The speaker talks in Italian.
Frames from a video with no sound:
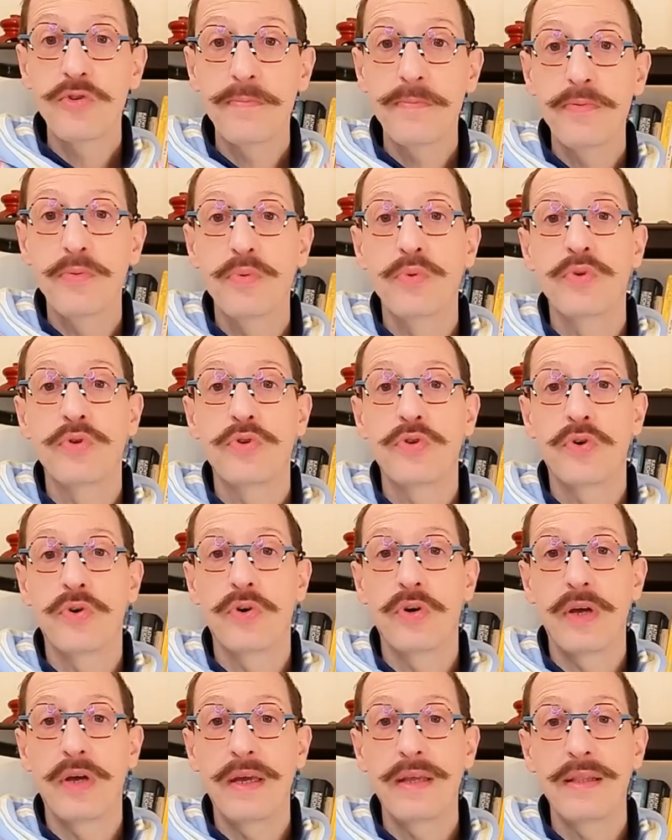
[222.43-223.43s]

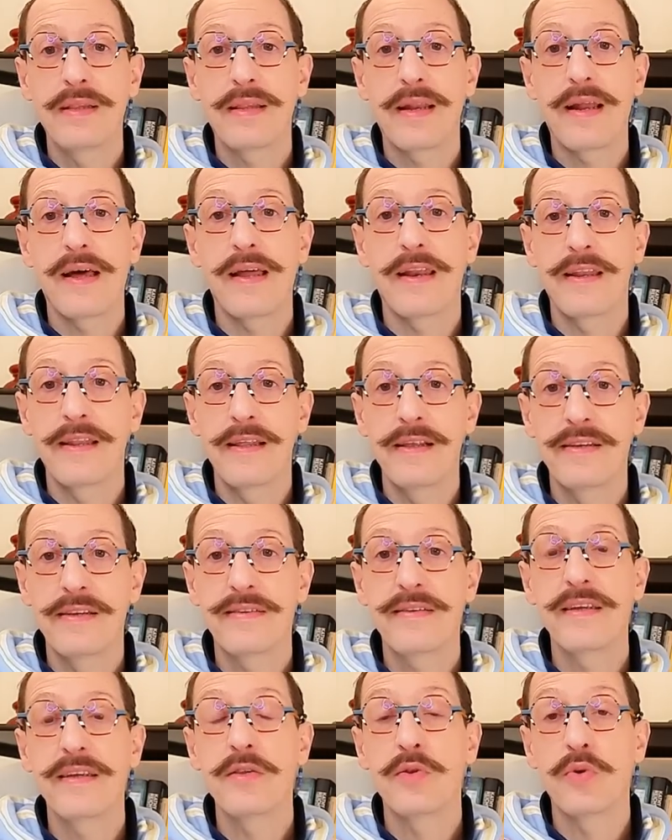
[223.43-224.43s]
punto entrare nel
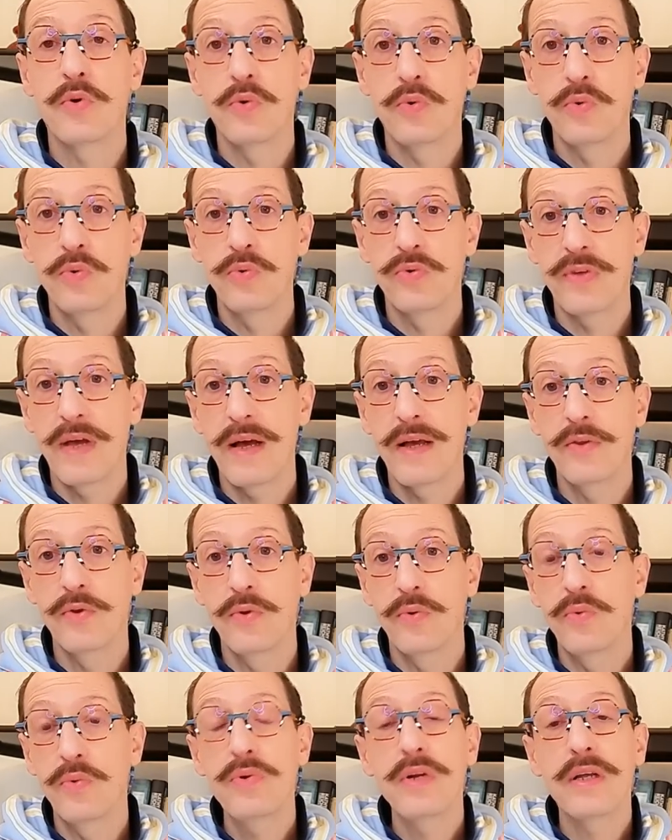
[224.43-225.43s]
sito
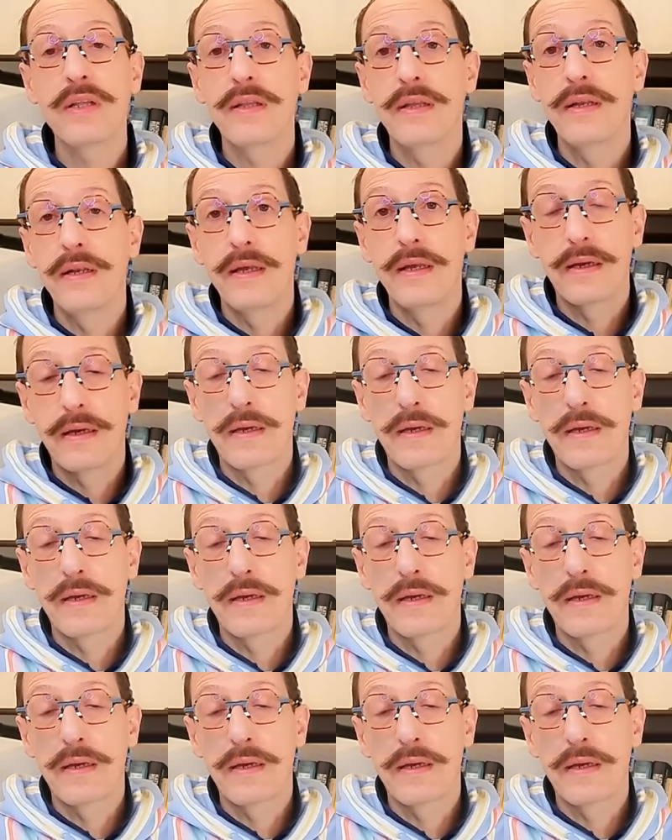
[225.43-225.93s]
usando una delle